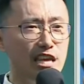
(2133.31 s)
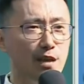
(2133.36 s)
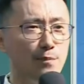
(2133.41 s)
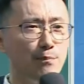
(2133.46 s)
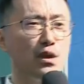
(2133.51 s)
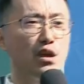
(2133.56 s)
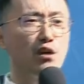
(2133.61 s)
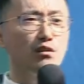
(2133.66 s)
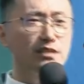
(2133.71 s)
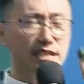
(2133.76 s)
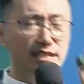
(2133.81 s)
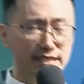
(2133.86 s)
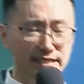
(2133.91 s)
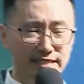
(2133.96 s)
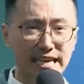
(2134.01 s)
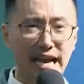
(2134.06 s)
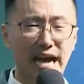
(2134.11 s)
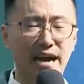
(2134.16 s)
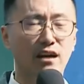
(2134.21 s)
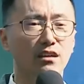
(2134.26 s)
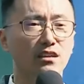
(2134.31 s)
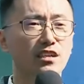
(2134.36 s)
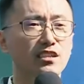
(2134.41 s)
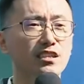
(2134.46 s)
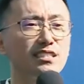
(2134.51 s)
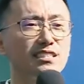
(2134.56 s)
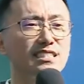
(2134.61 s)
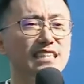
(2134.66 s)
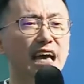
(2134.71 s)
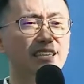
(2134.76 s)
不用去想你的
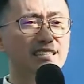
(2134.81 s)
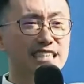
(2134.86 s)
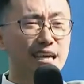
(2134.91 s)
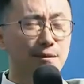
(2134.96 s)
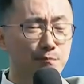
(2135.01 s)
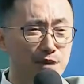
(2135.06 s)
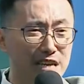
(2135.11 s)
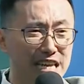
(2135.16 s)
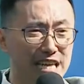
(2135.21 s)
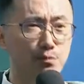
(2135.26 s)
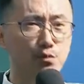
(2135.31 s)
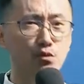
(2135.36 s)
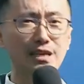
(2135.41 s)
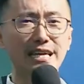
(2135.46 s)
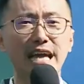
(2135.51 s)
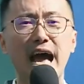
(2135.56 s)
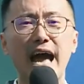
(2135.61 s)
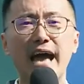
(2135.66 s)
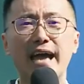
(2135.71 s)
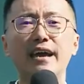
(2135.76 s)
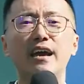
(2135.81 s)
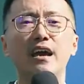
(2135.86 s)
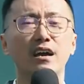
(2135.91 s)
上线厉不厉害，